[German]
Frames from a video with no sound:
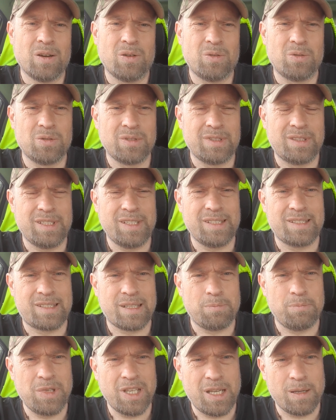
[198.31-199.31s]
Und
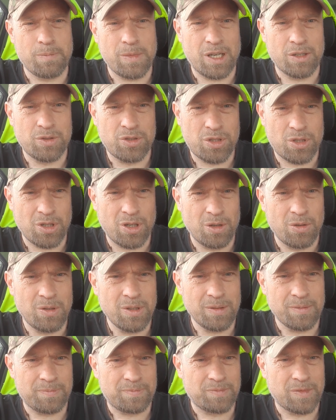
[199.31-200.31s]
diese Mickey Mouse Show,